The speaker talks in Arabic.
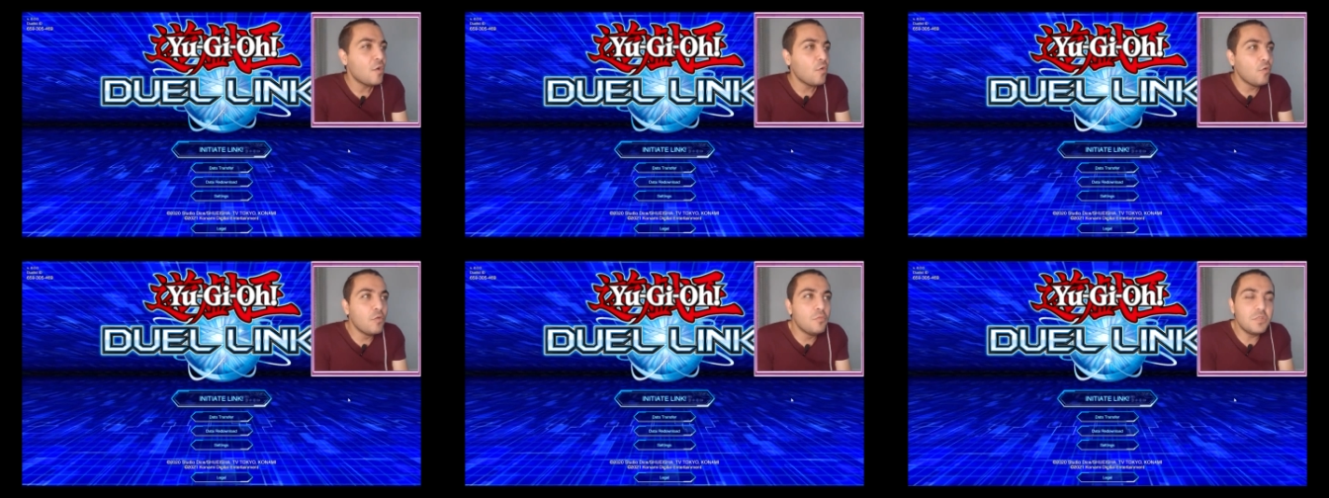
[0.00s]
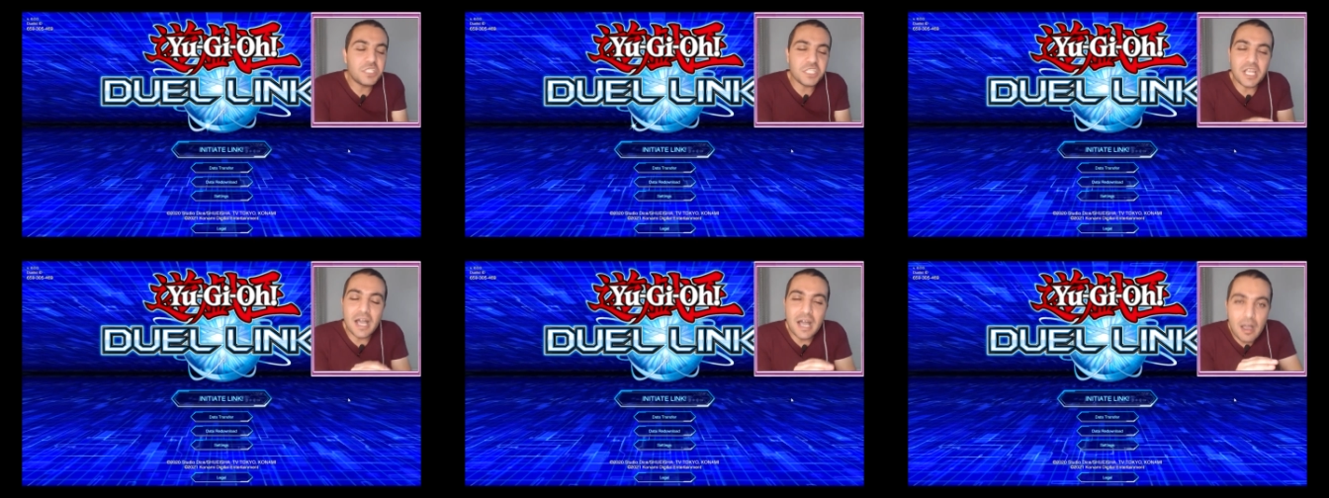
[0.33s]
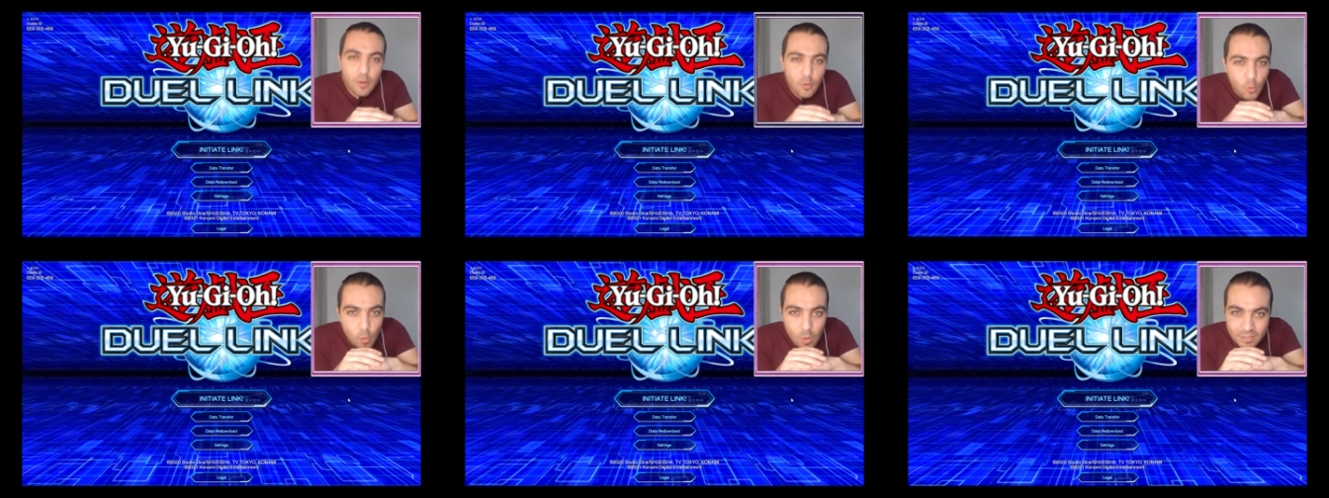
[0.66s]
ومش
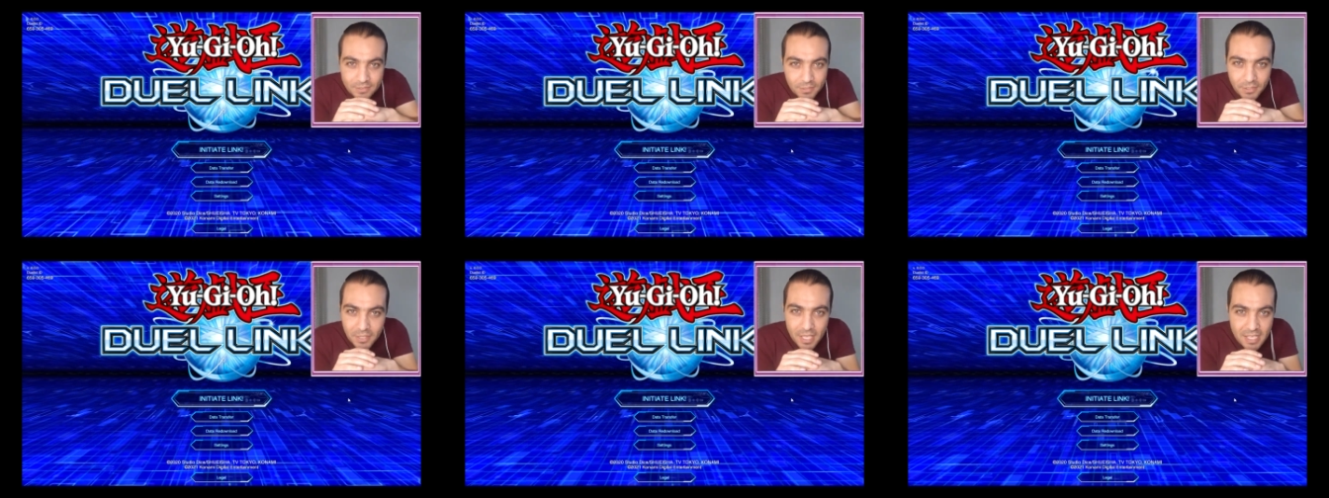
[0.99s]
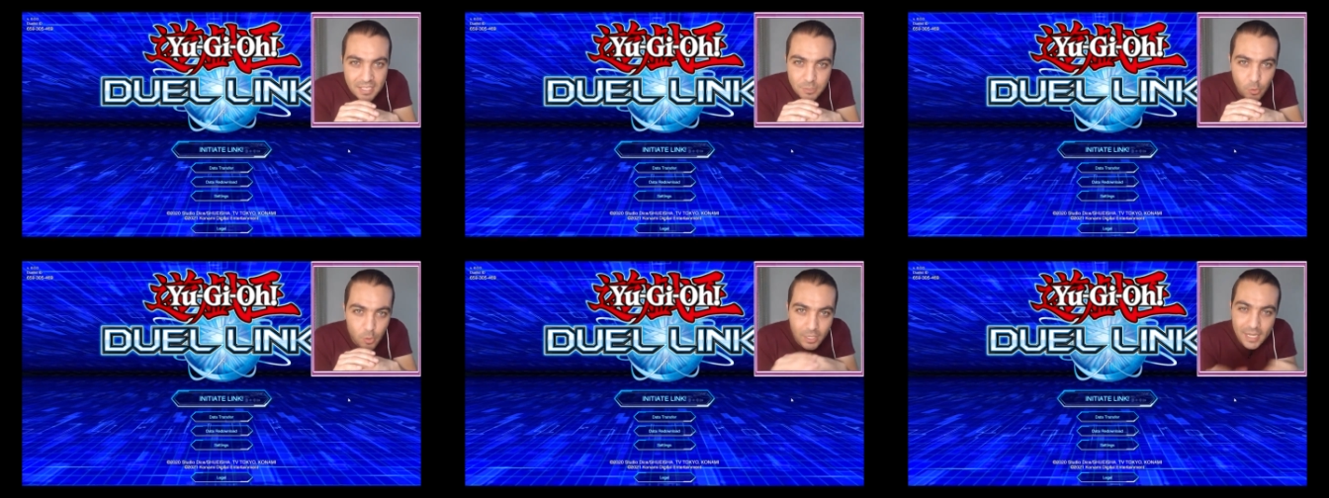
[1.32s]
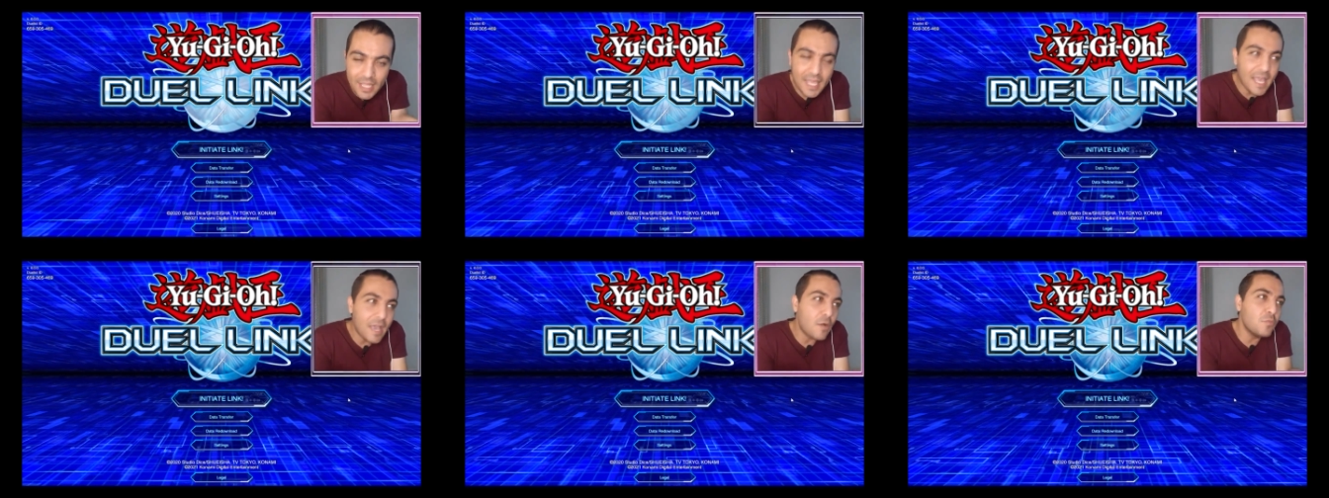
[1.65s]
اقوى طريقه
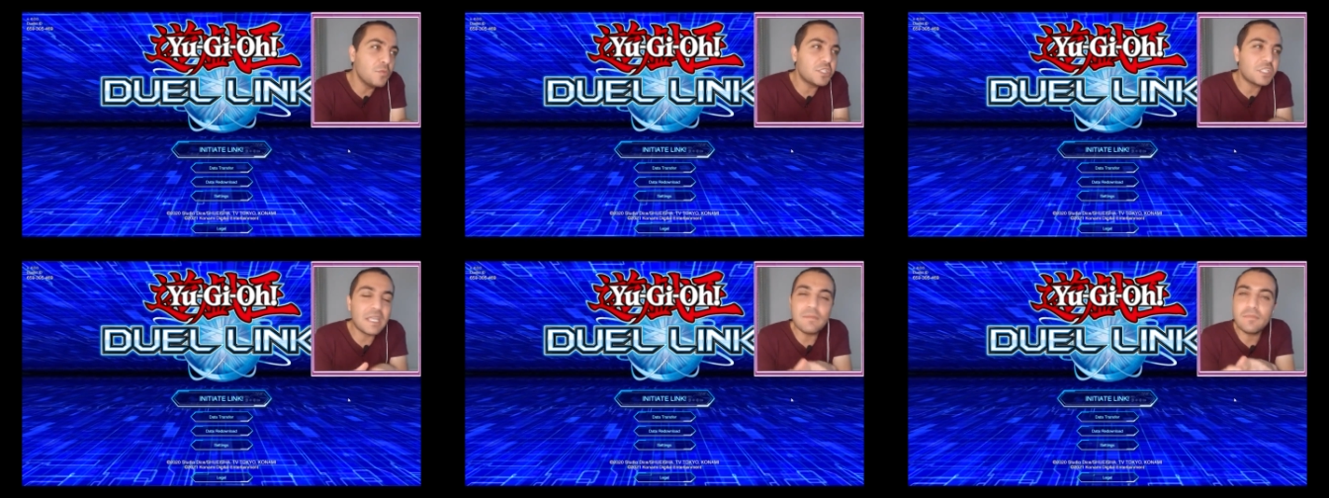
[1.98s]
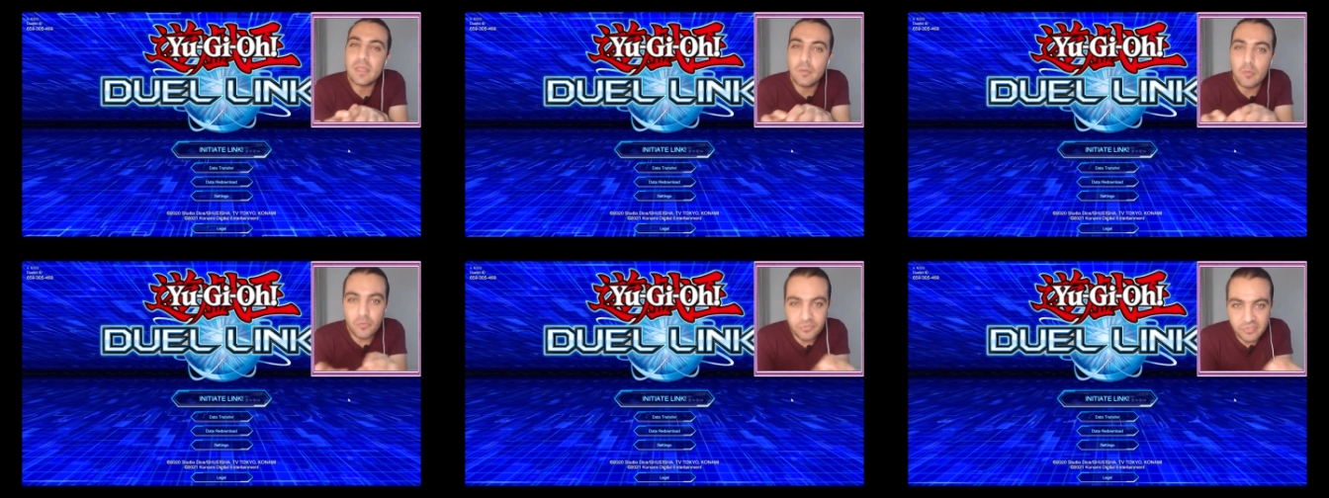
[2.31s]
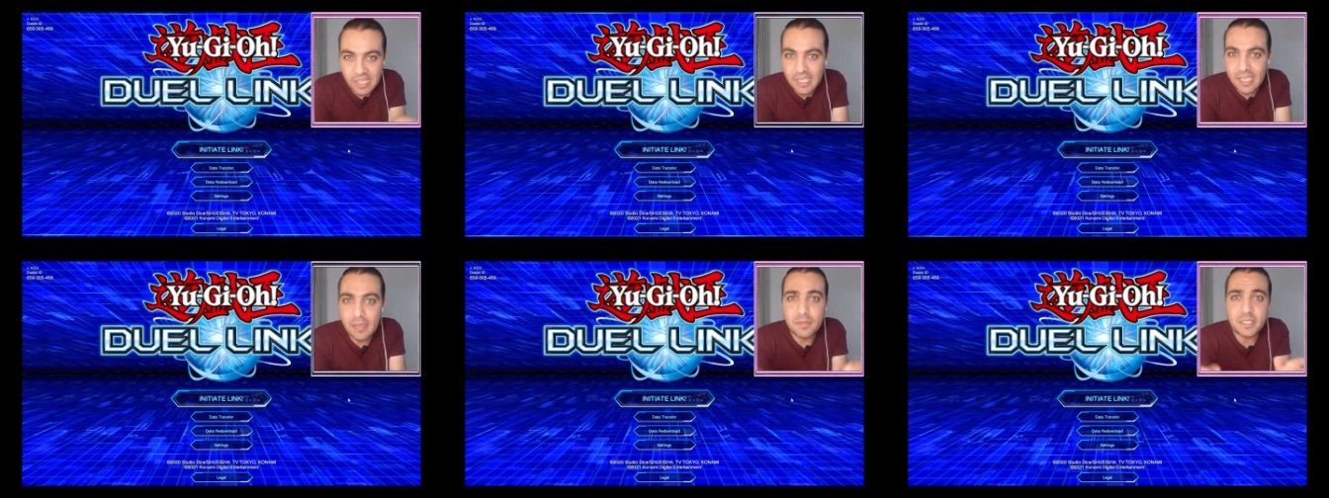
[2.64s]
زحليقه ومش جامده
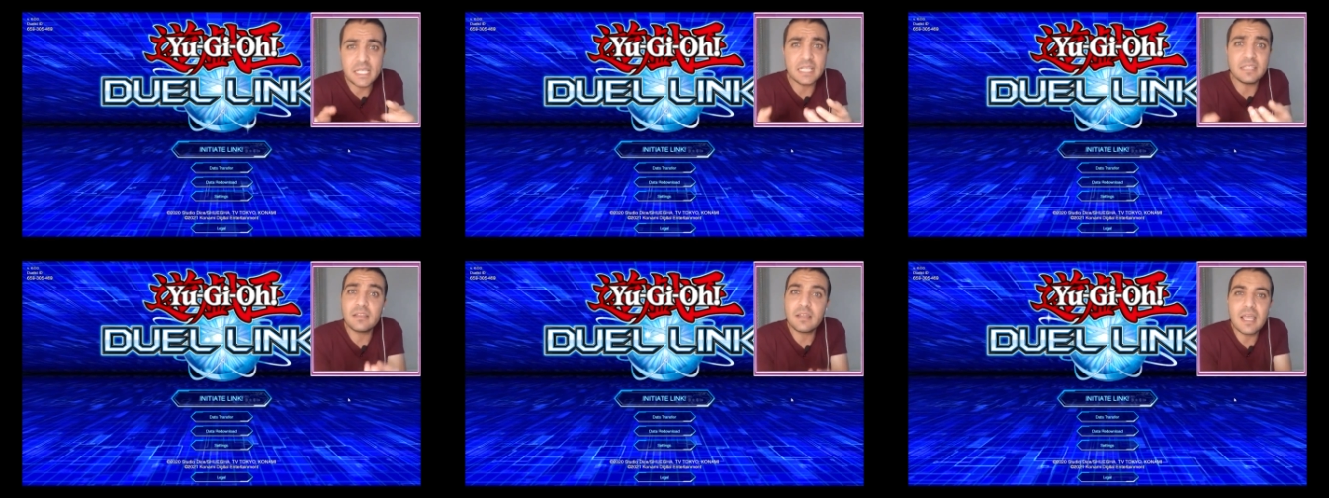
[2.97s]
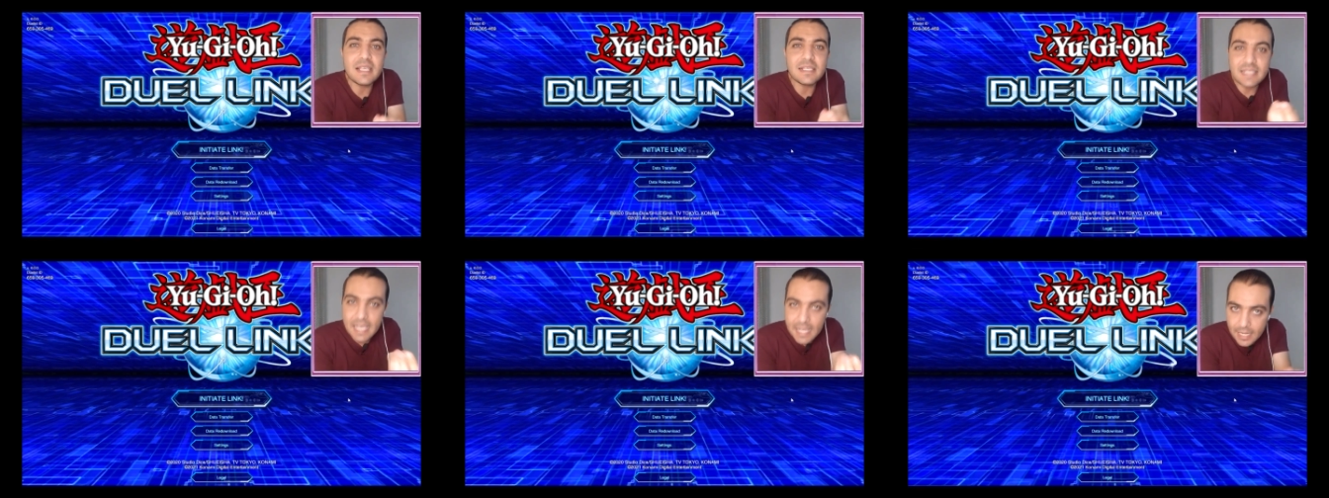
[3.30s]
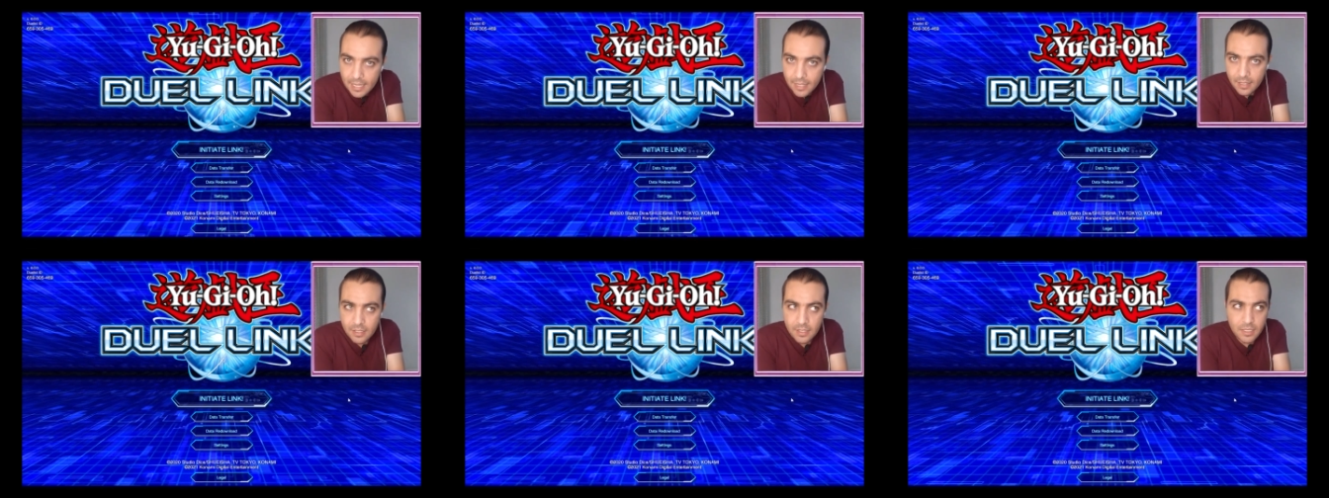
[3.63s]
بفتيكه بس هي طريقه
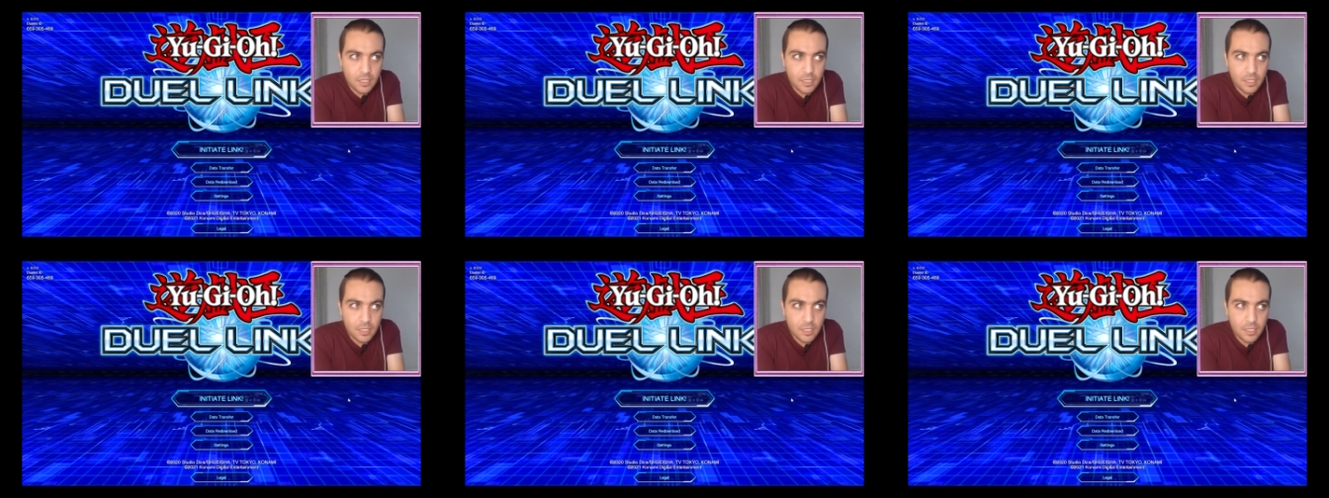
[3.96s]
سهله